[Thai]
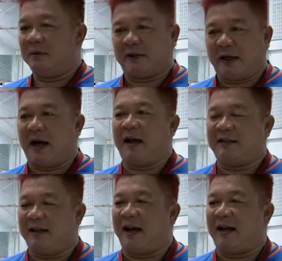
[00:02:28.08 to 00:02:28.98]
เสียดาย
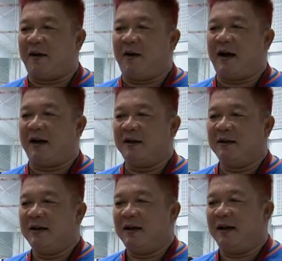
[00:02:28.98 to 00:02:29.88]
เสียดายแค่ว่า
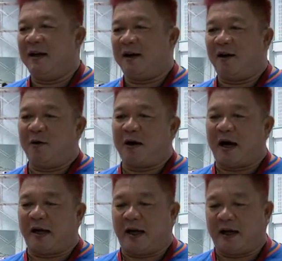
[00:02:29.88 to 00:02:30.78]
เรื่องของโอ
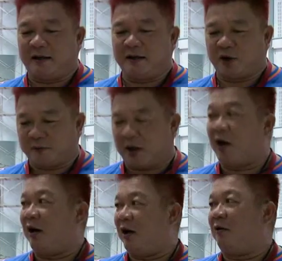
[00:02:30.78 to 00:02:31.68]
กาสในการจบสก
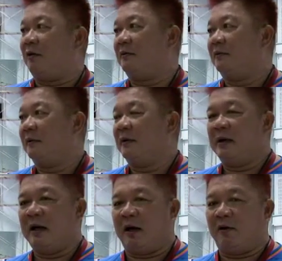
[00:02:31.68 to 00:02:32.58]
อร์เรา
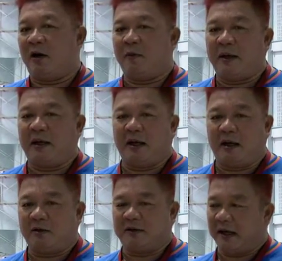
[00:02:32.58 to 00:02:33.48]
เราเราไม่ดีแล้ว
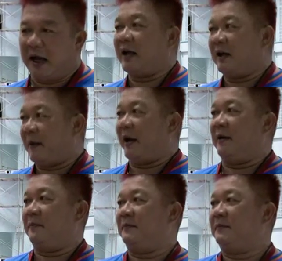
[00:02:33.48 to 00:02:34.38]
เราเสียง่ายเกินไปค
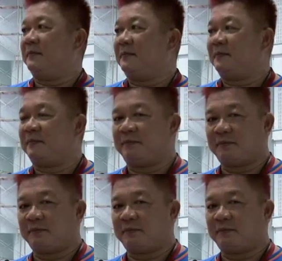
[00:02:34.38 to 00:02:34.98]
รับ ในเรื่องฟ